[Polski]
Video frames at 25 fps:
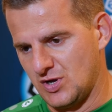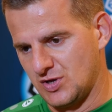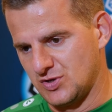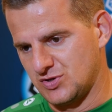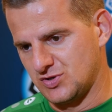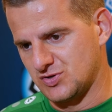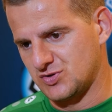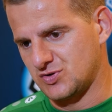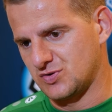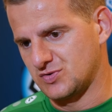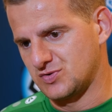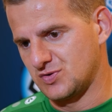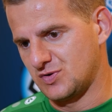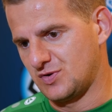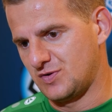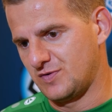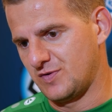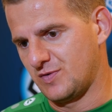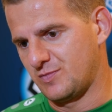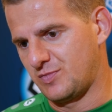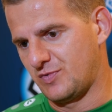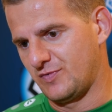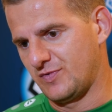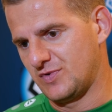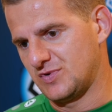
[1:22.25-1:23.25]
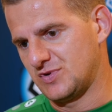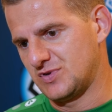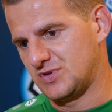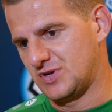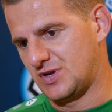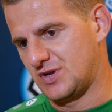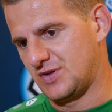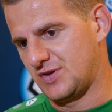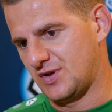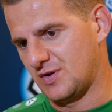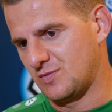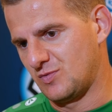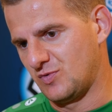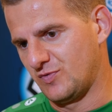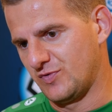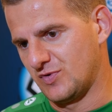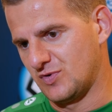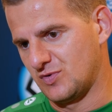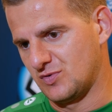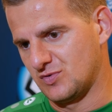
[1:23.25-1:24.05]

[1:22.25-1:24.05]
ciężko cokolwiek powiedzieć, ale tak mówię,